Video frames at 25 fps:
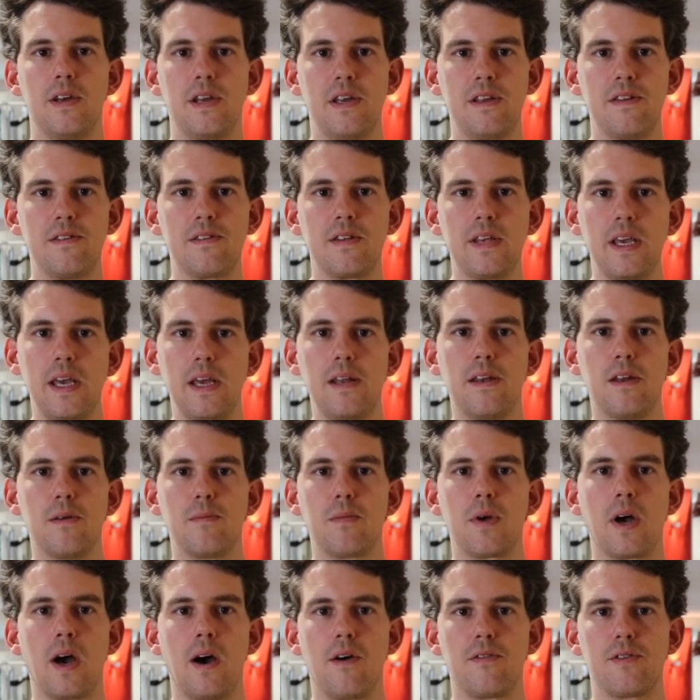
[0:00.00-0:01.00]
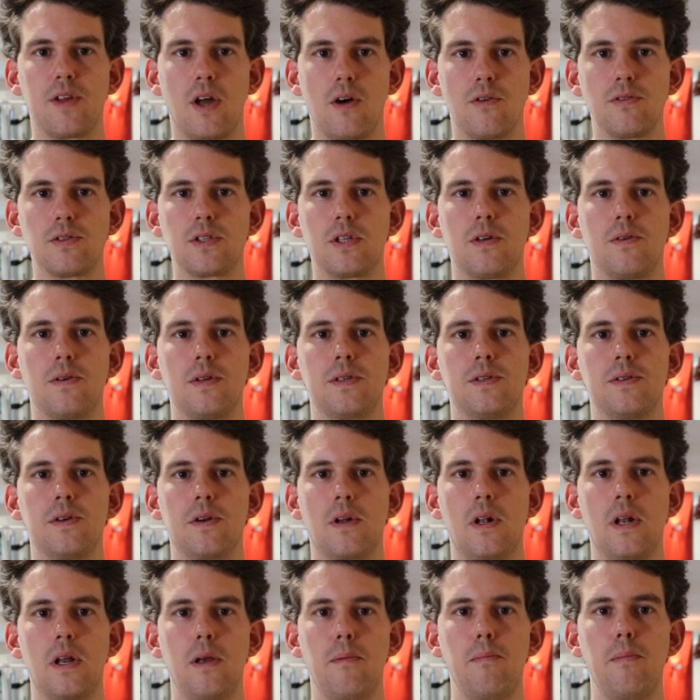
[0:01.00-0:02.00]
Es geht im
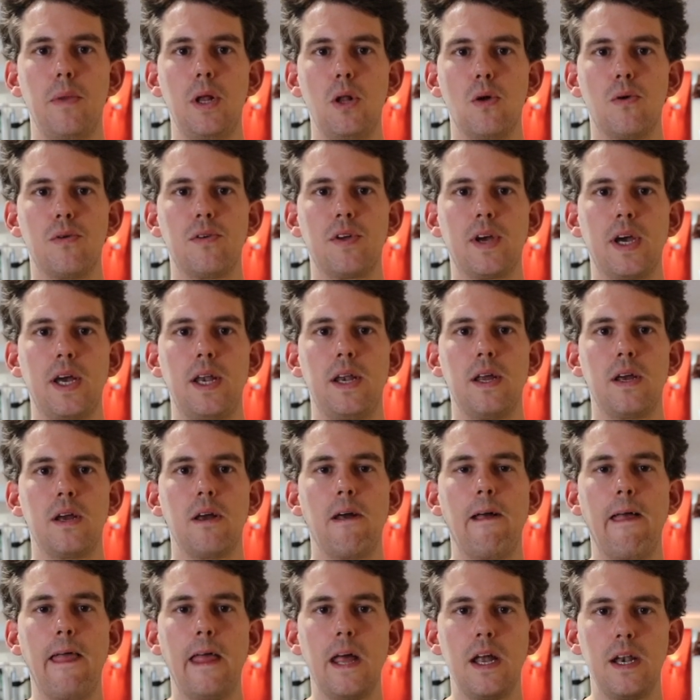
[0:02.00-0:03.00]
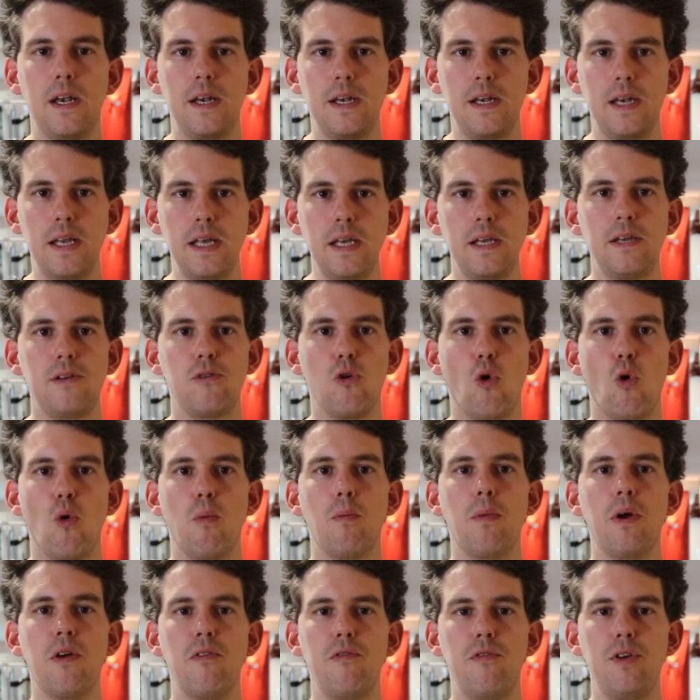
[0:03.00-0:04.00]
Kraftausdauerzirkel, im Milon-Training nicht
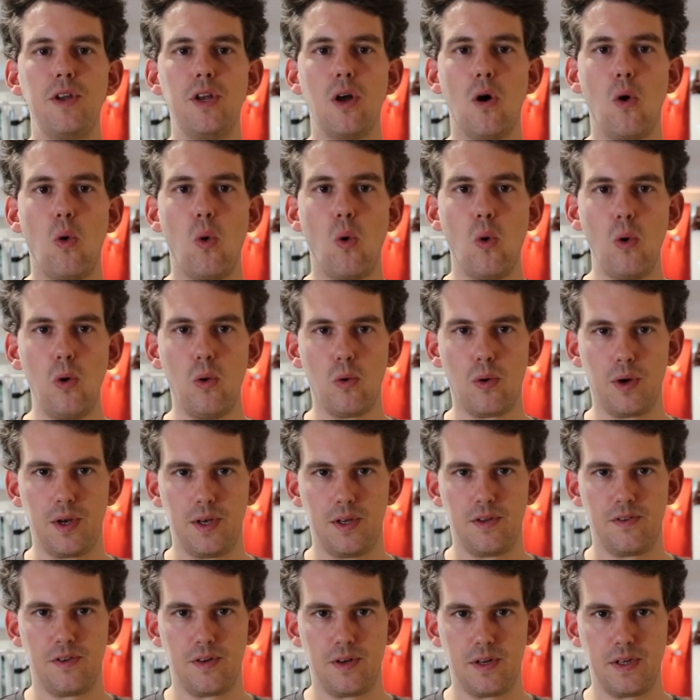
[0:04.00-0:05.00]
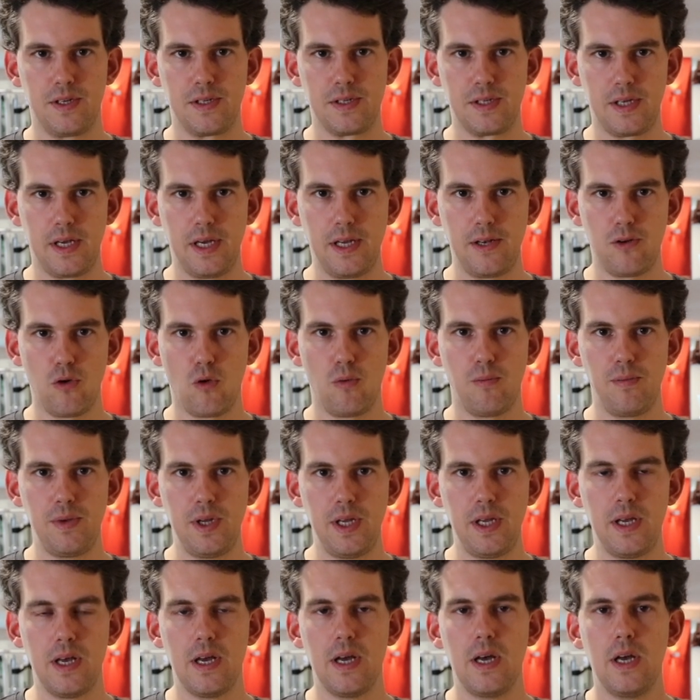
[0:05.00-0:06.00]
um Wiederholungen, sondern es geht um
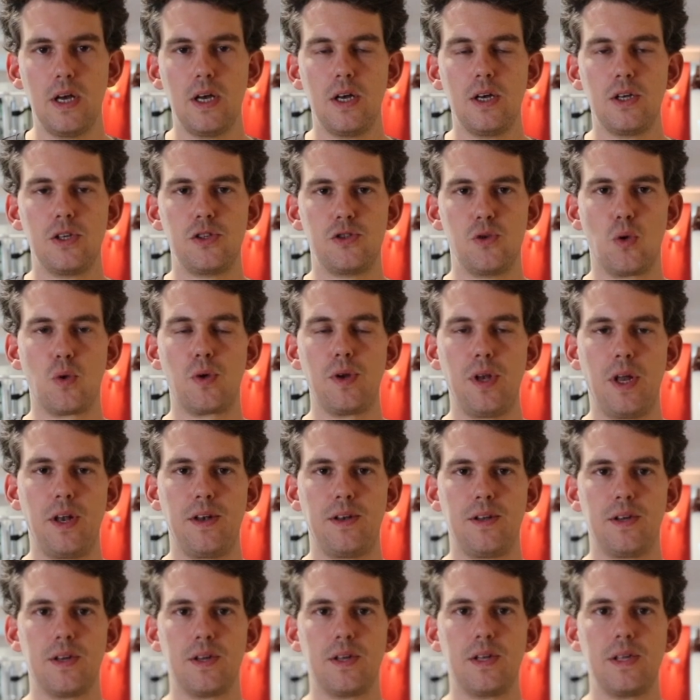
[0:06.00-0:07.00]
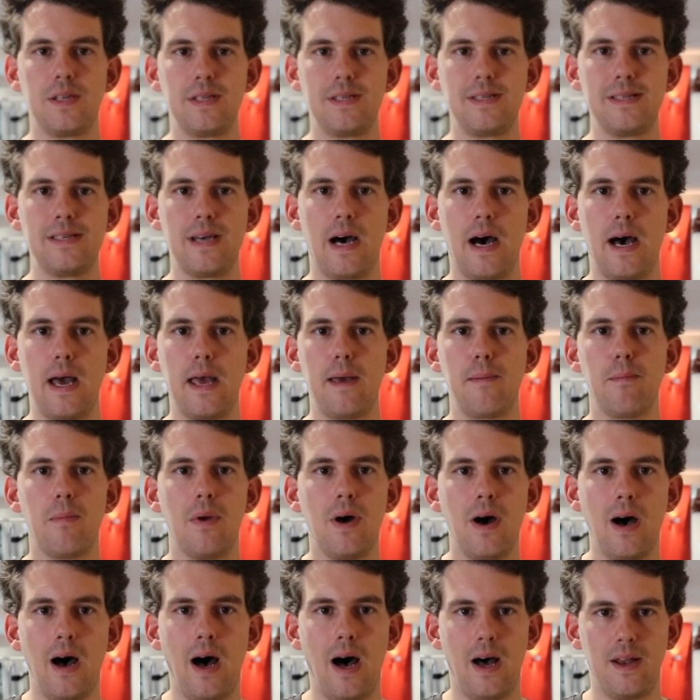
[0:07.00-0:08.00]
die sogenannte Time
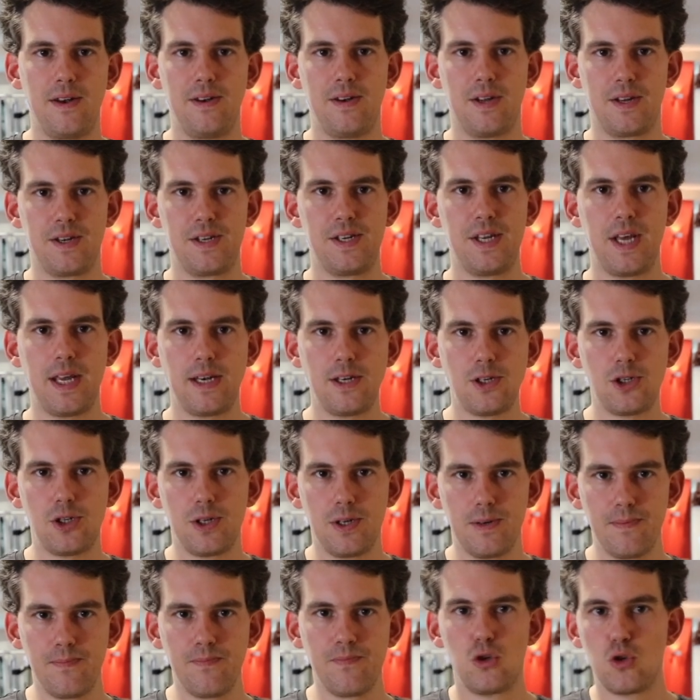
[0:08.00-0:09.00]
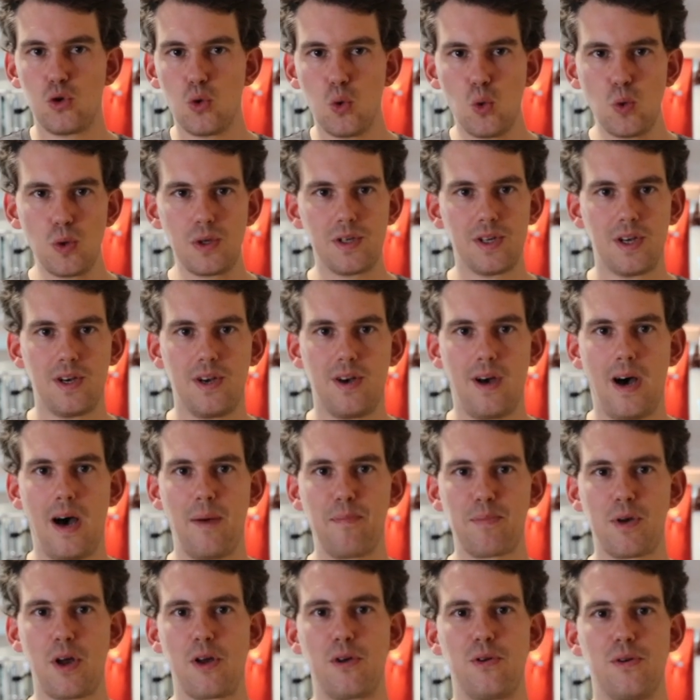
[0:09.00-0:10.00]
under Tension, tut
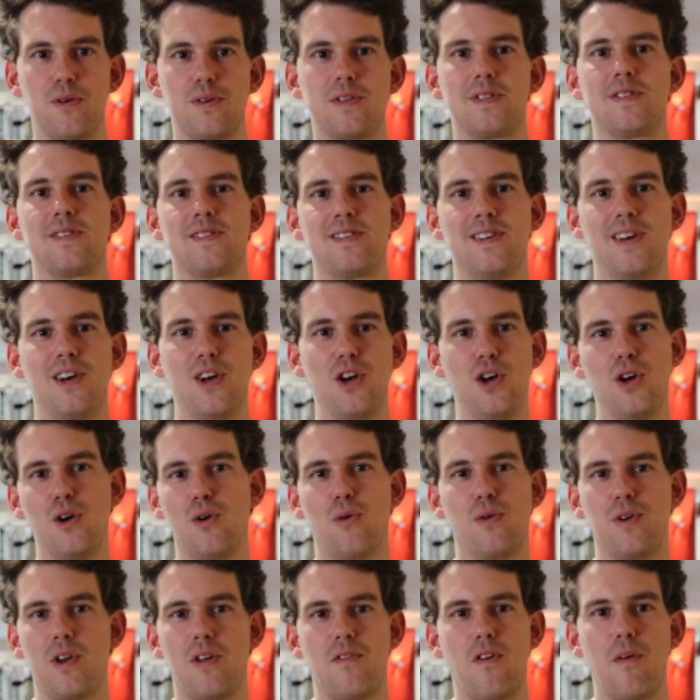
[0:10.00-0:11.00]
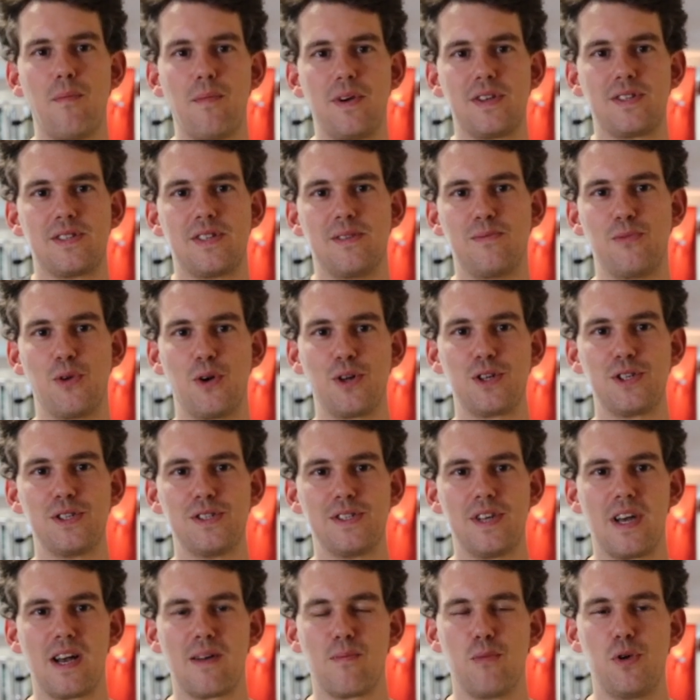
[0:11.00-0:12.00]
abgekürzt, oder wenn man es im Deutschen
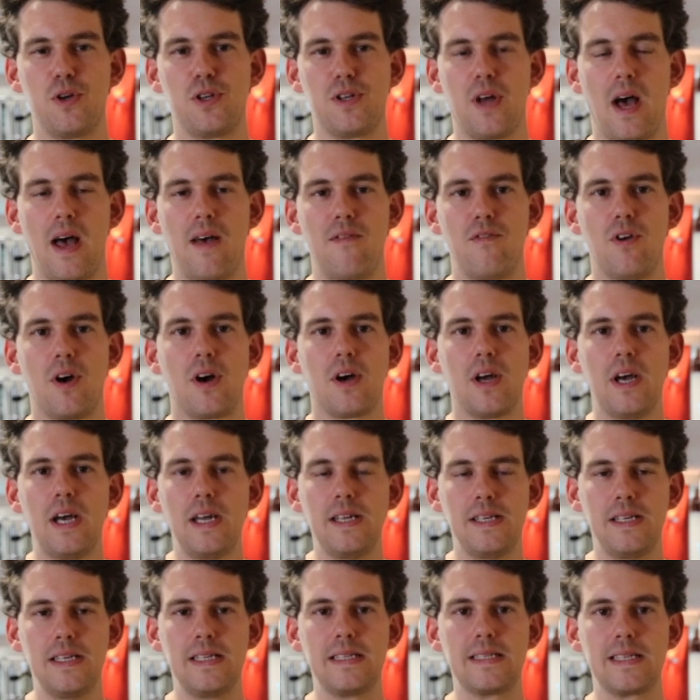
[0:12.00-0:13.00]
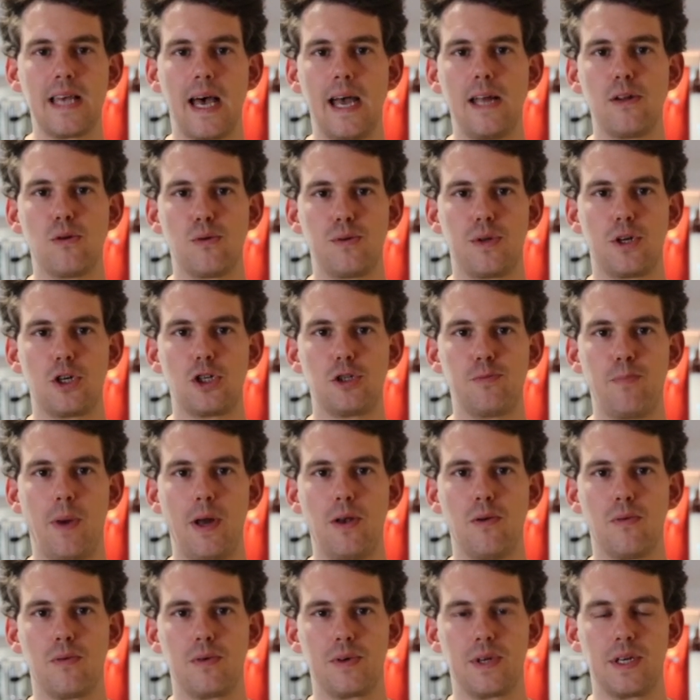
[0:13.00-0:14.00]
sagen möchte, einfach die Zeit unter
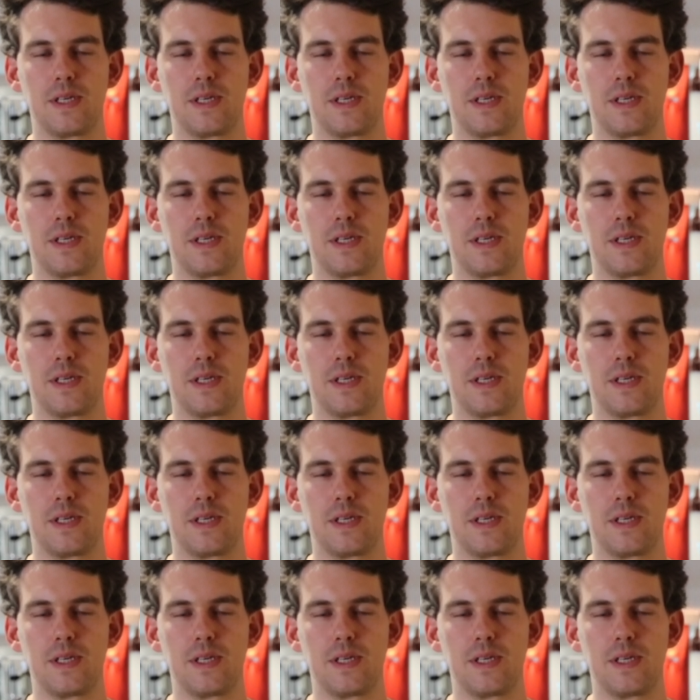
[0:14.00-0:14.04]
Spannung.